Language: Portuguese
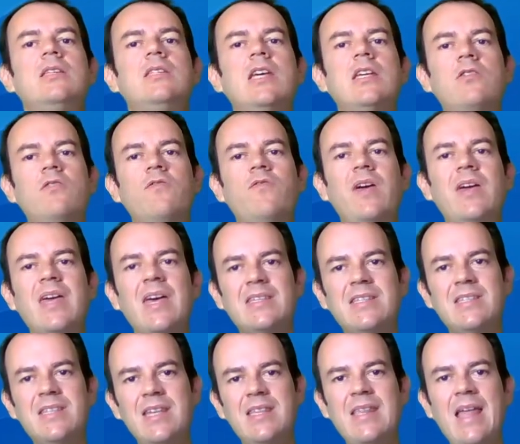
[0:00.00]
vocês vão ver que a
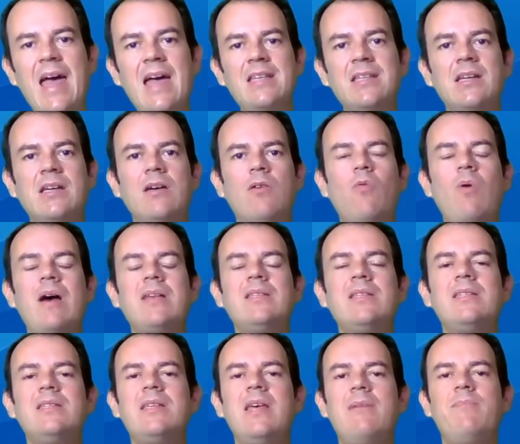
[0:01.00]
cinética quase
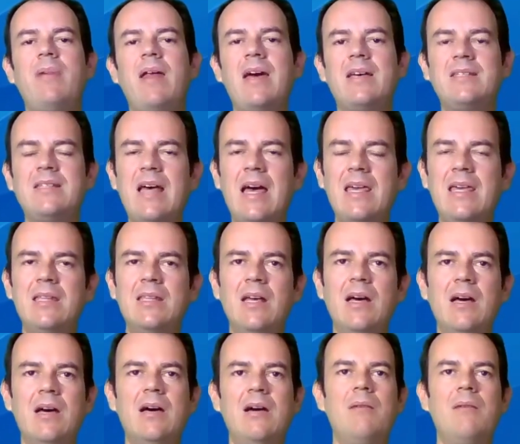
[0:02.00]
sempre é a saída